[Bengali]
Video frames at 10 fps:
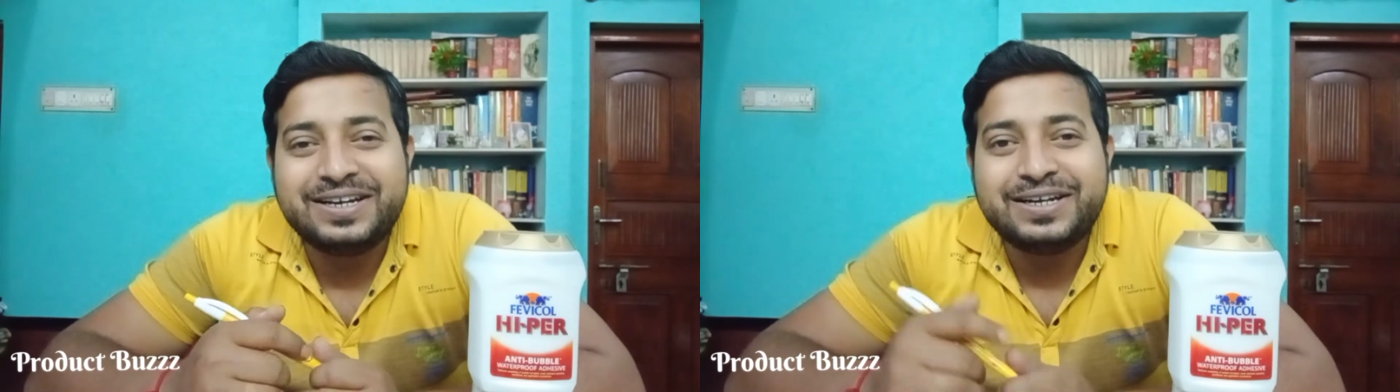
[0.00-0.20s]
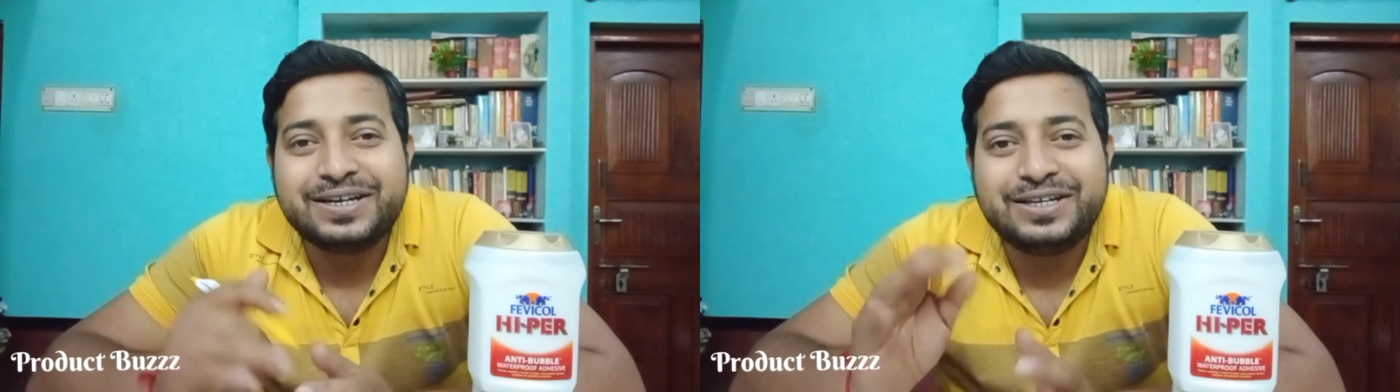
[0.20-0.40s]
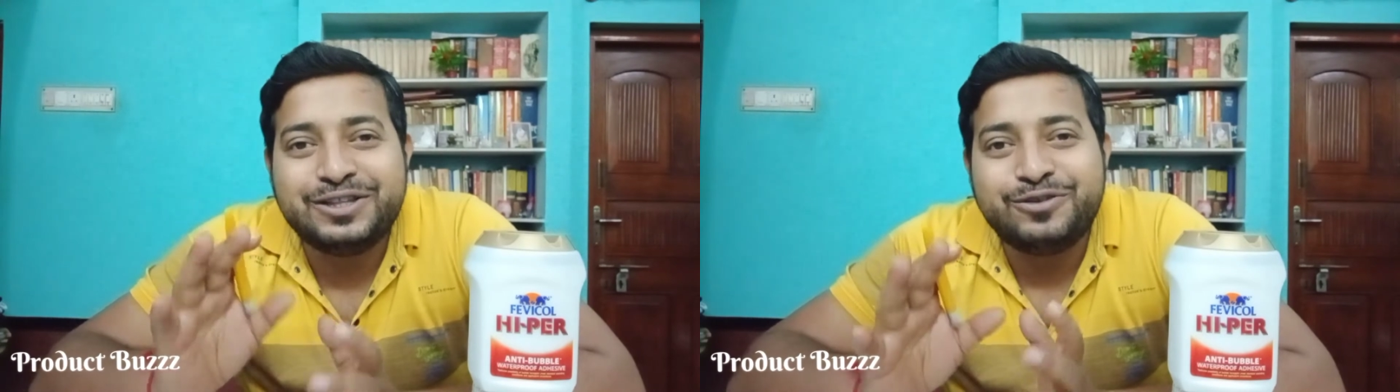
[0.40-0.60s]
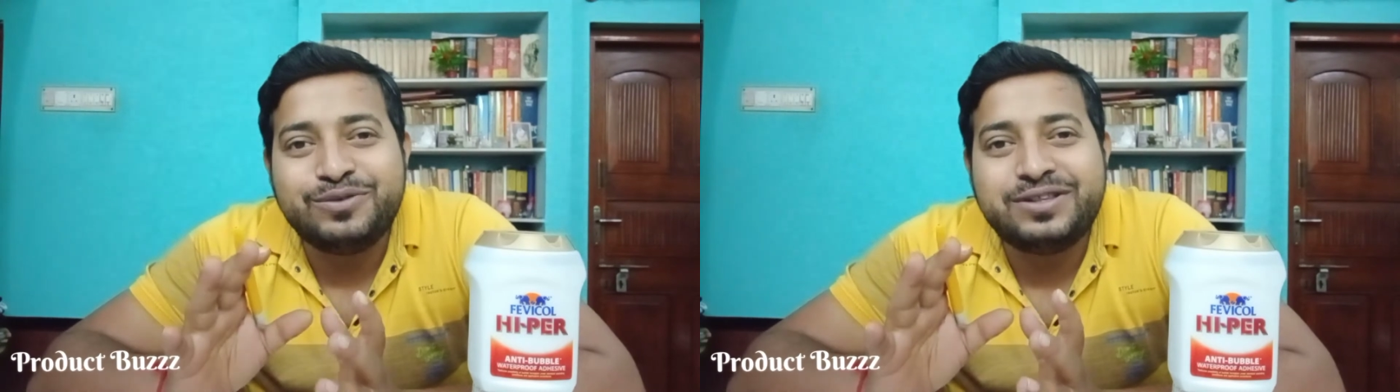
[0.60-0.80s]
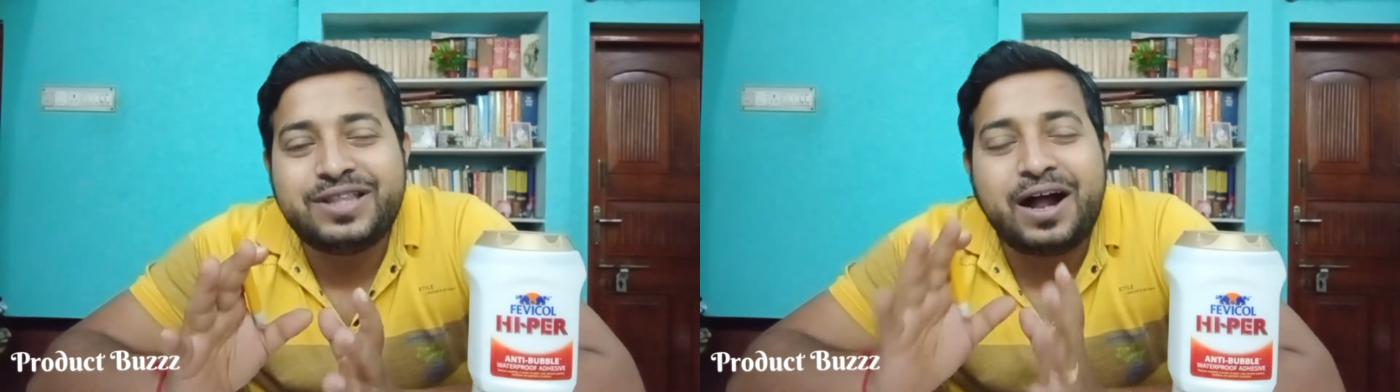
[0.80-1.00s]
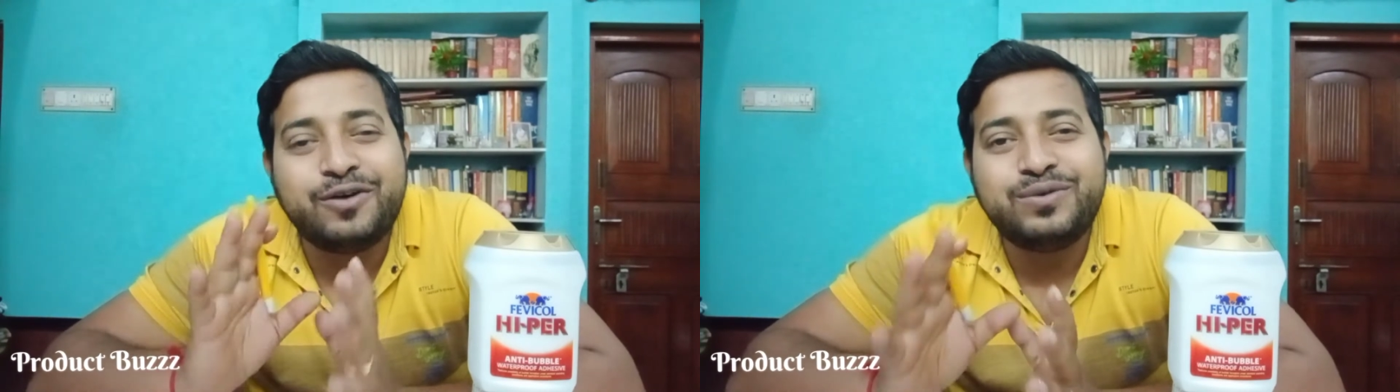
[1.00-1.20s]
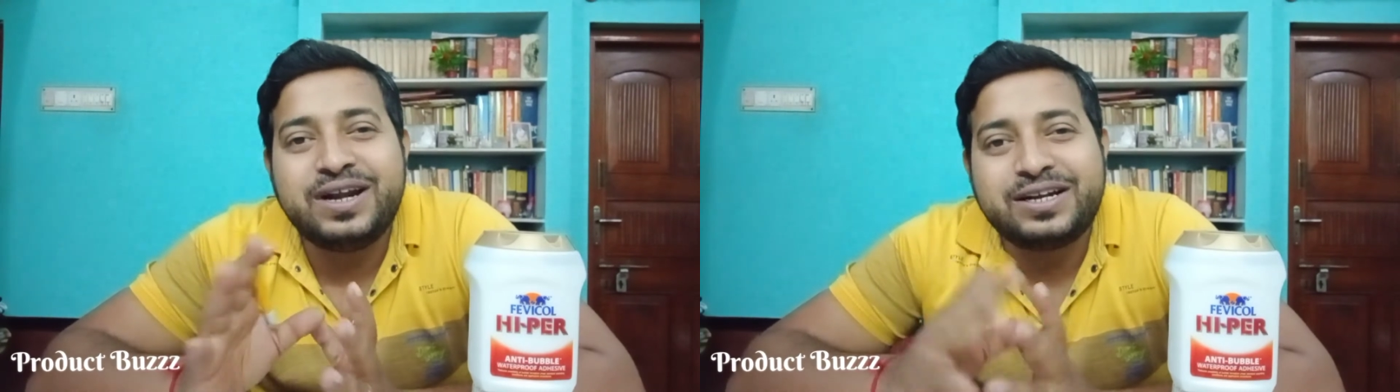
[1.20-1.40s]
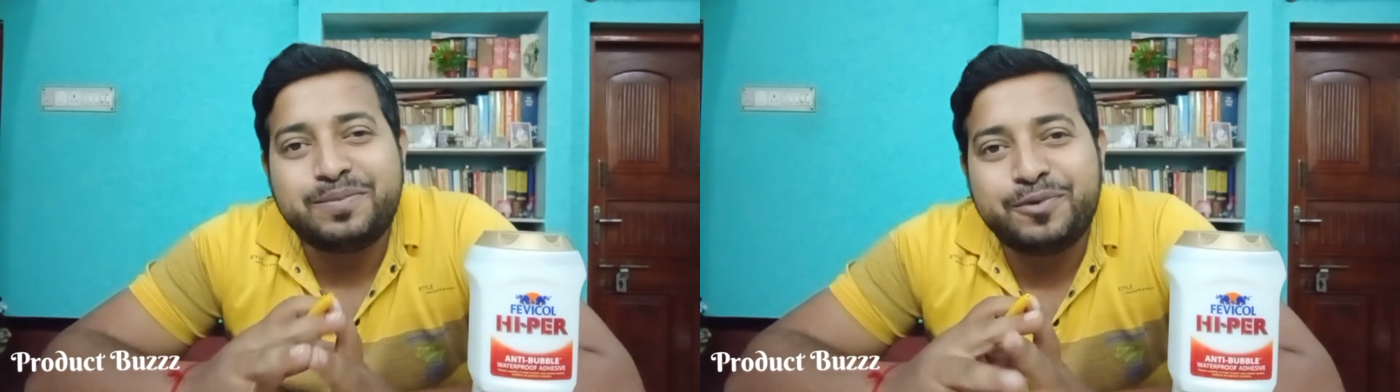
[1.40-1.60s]
এটা কিন্তু দারুণ
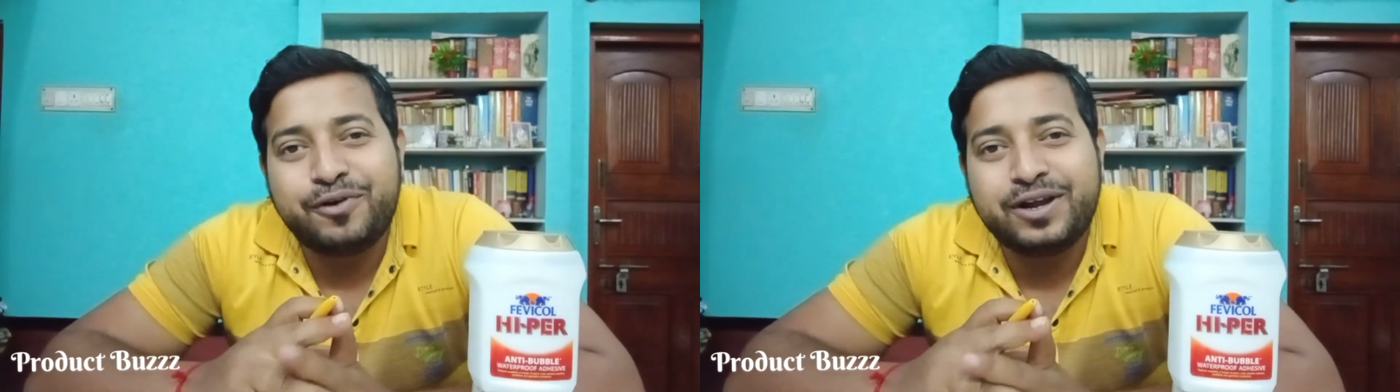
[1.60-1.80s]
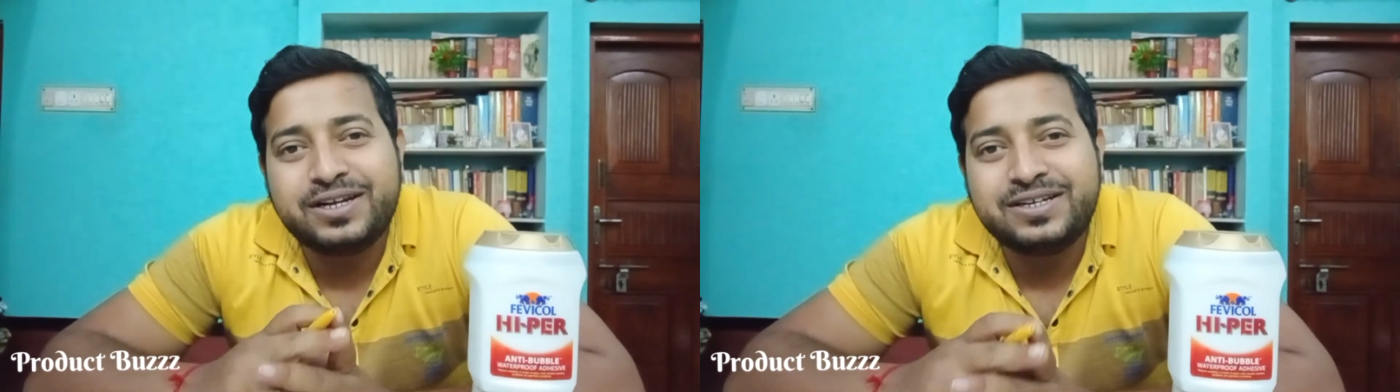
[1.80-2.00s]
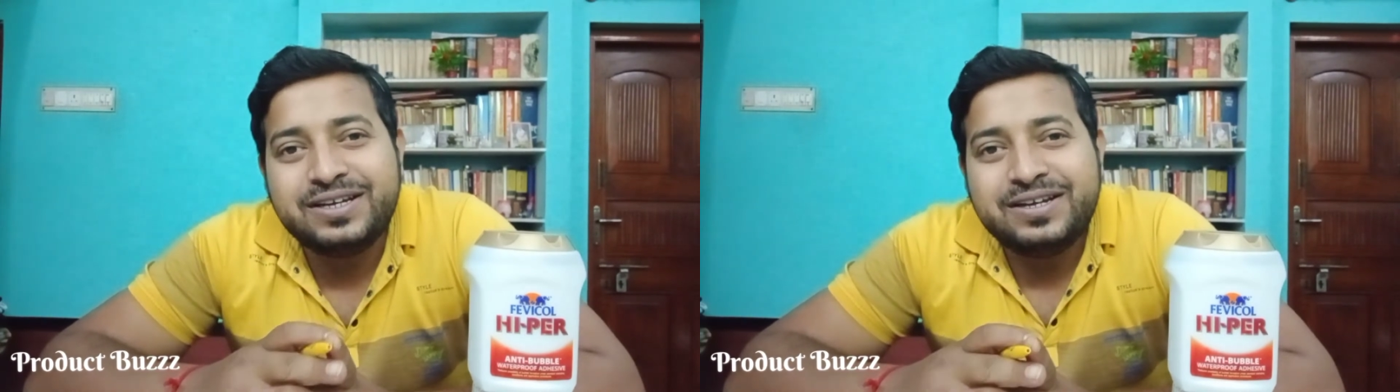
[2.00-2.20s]
একটা প্রোডাক্ট